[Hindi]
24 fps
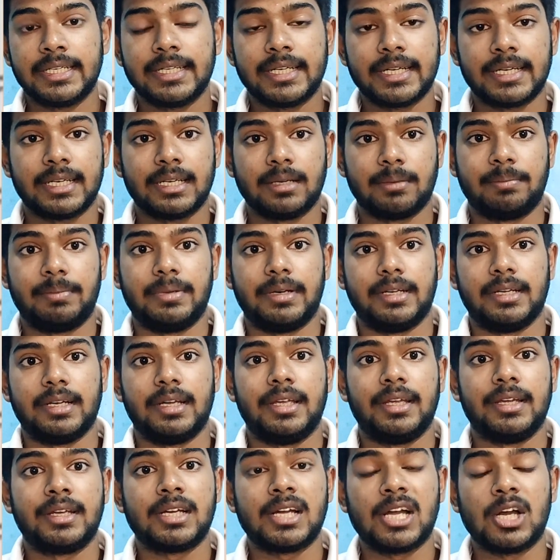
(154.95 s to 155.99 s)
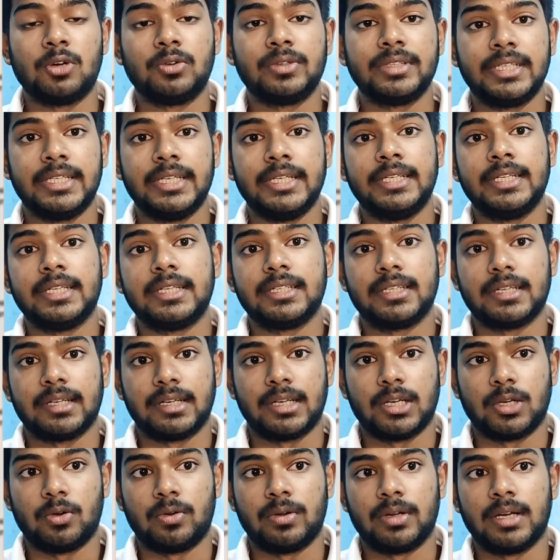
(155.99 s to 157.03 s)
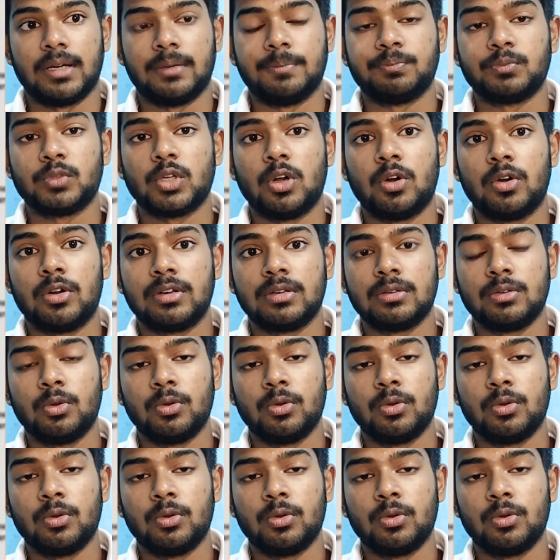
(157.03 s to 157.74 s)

क्रिएट करना पड़ेगा अकाउंट क्रिएट करना होगा